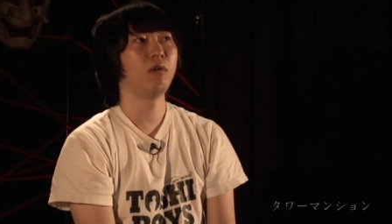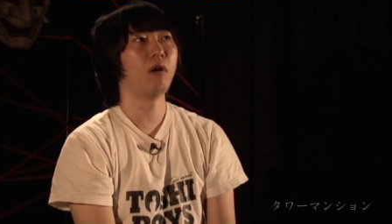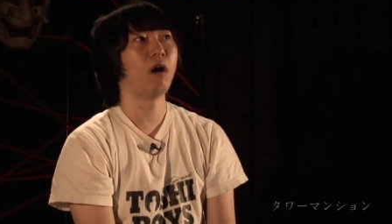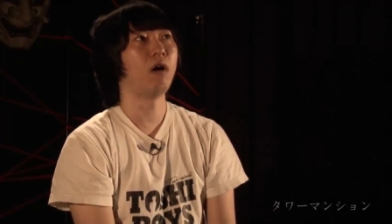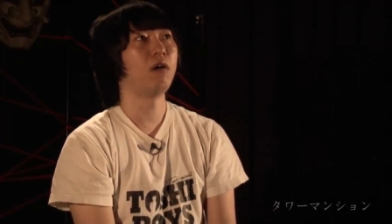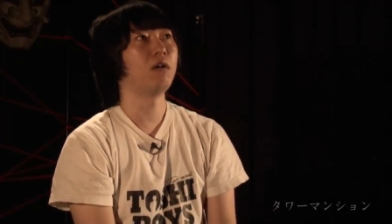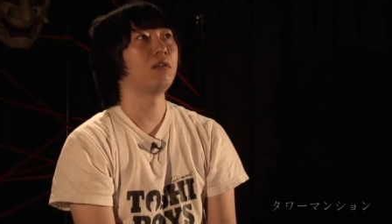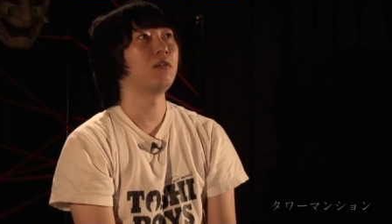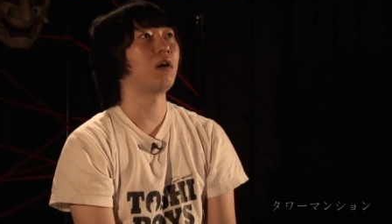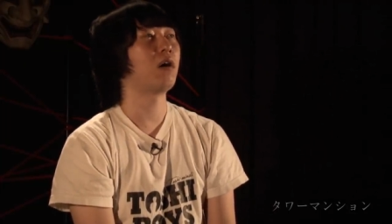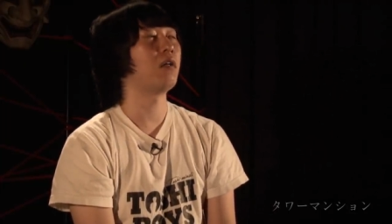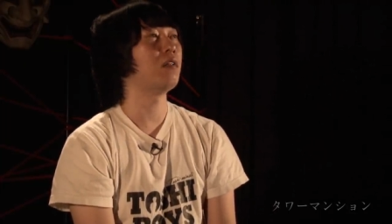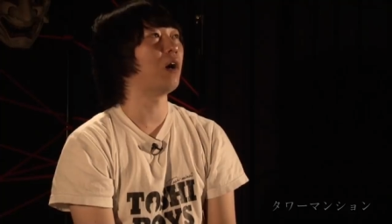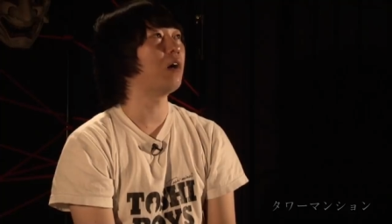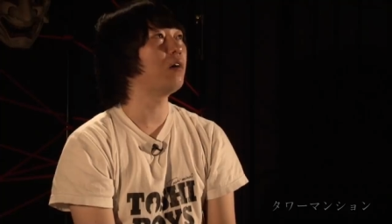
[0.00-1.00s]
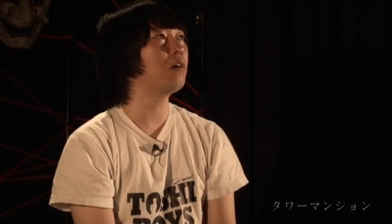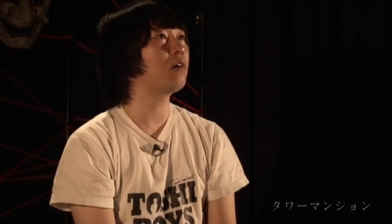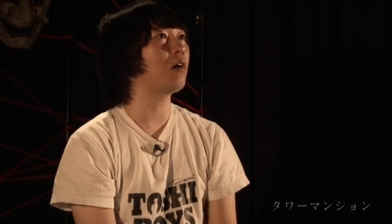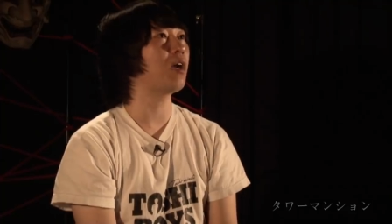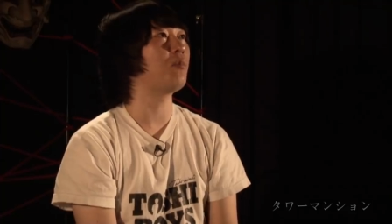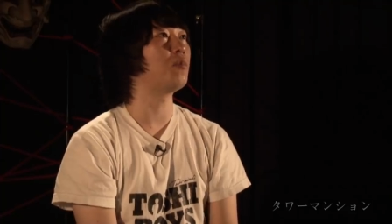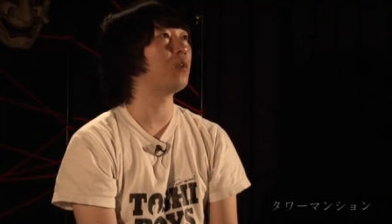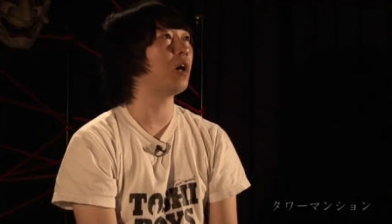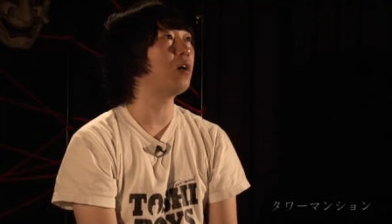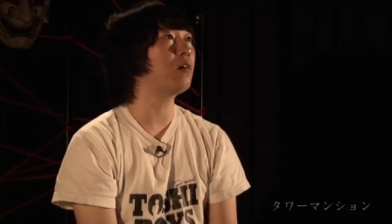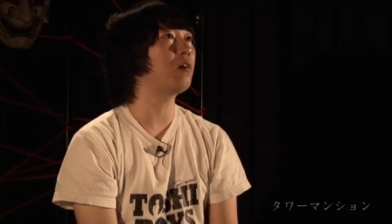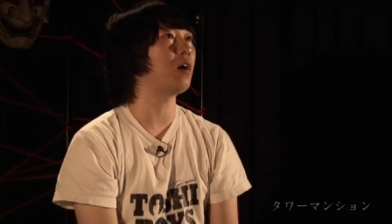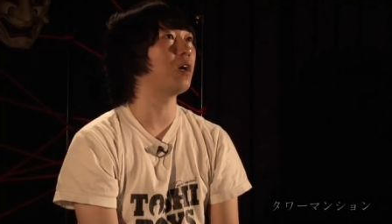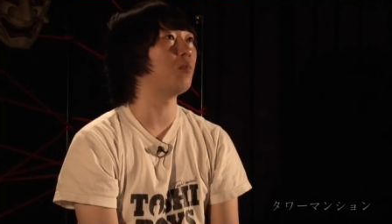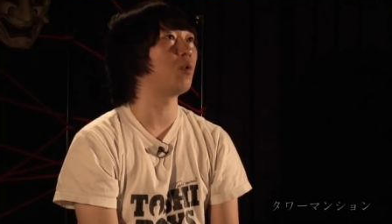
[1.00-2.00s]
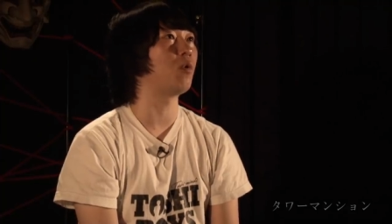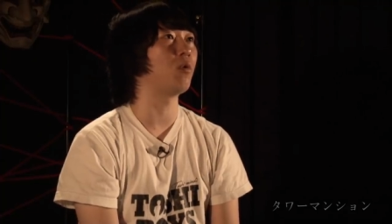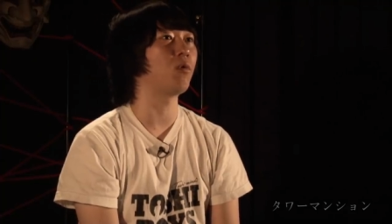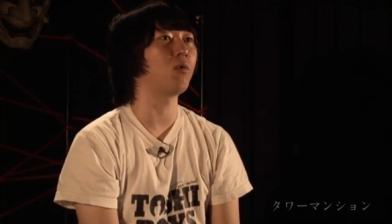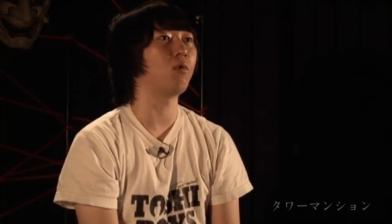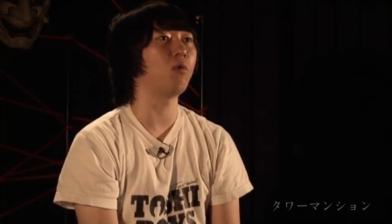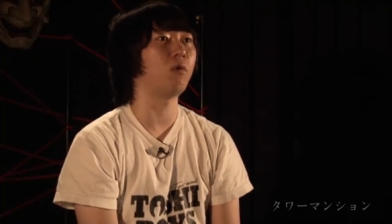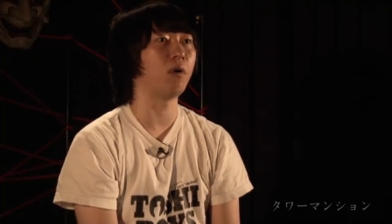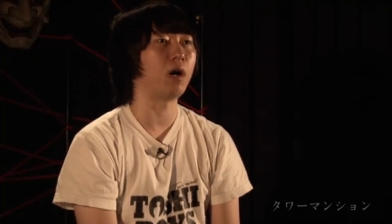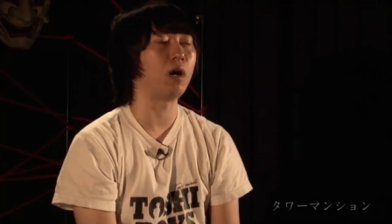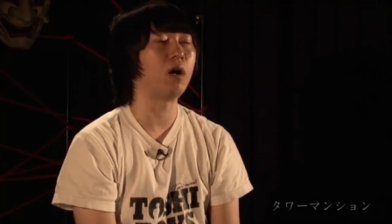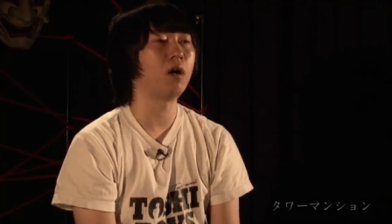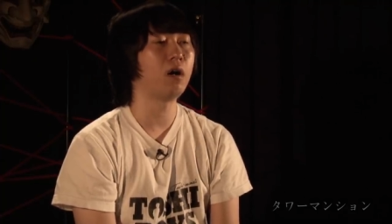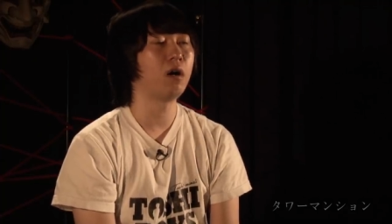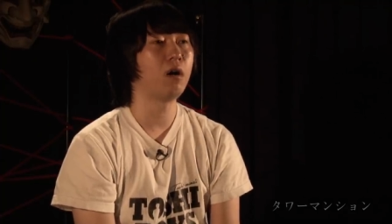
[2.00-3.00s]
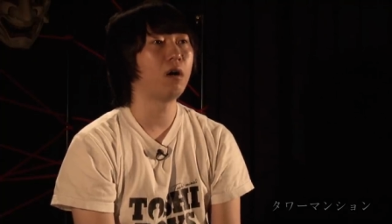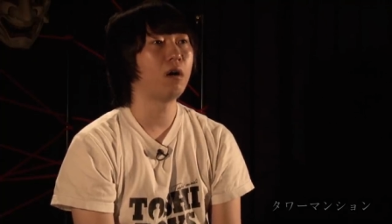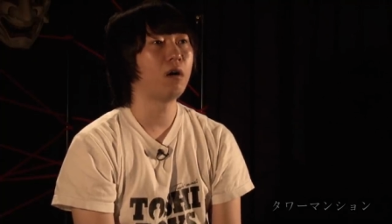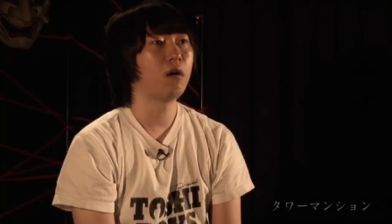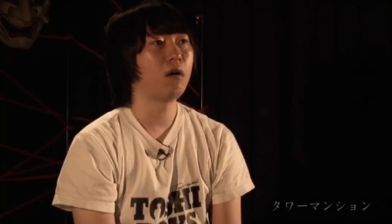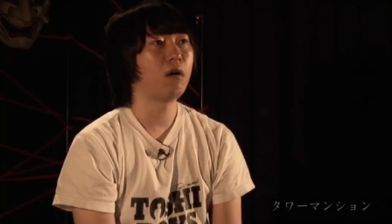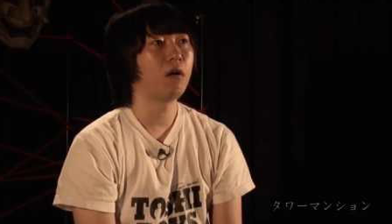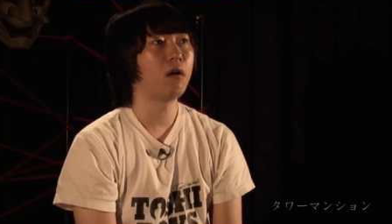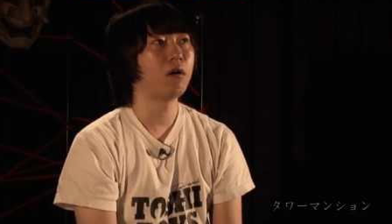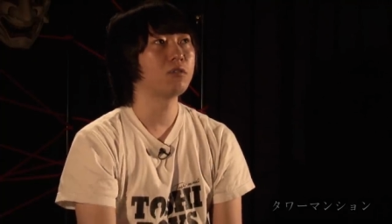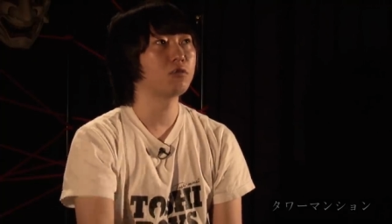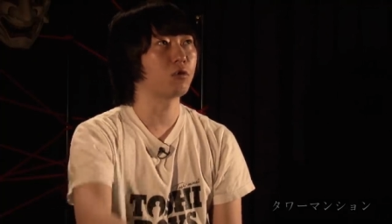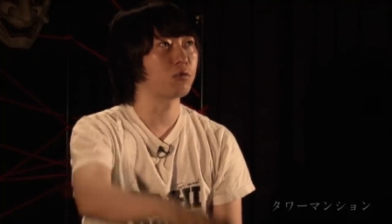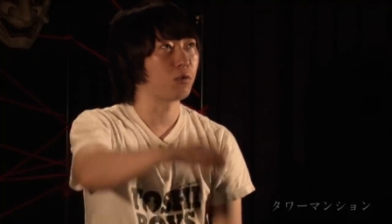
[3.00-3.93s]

あだから何回も何回もこの子はちょっ